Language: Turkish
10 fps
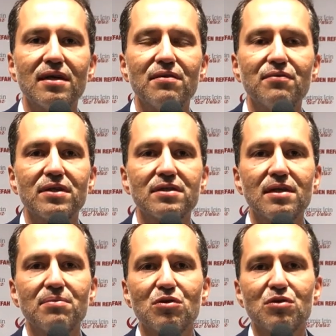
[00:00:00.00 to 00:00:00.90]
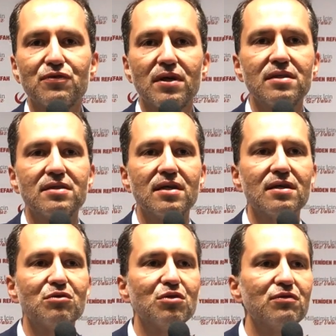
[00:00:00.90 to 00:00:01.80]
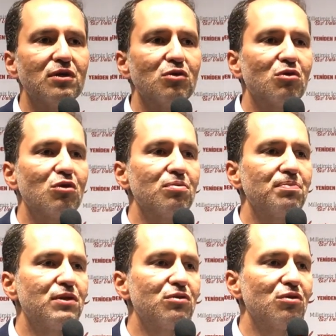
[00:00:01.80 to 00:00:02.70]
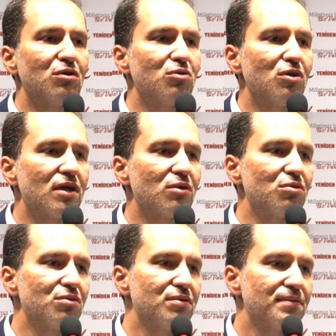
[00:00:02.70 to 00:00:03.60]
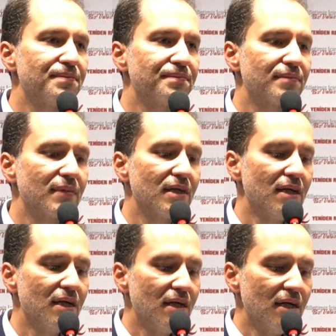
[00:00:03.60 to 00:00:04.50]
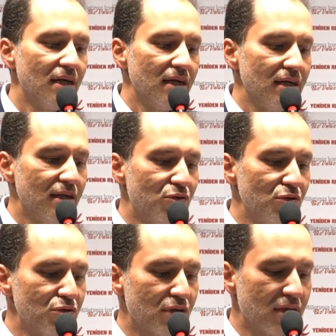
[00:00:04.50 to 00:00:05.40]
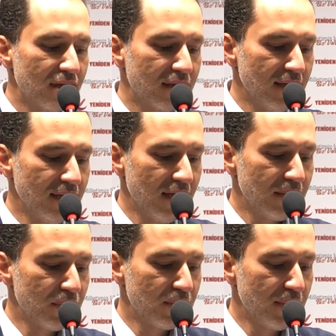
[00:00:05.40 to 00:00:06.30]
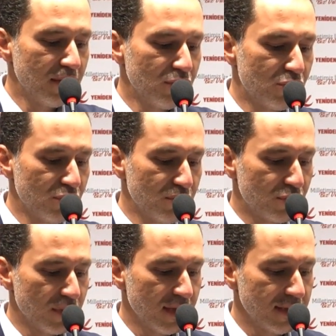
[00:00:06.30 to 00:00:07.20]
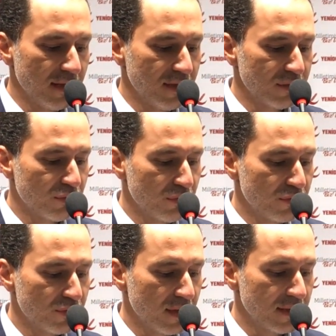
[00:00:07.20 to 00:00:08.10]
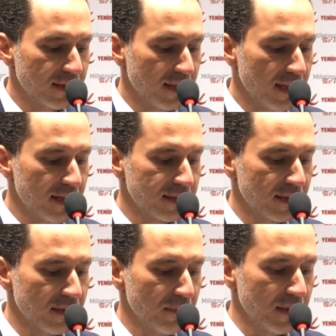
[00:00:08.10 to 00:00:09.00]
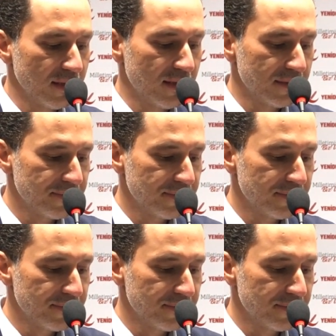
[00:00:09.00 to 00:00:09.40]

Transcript: en fazla borç faizine gidiyor ve yok olup bitiyor, buhar oluyor. 240'dan 71'e düşürmüşler devlet kuruluşlarını. Neler satılmadı ki?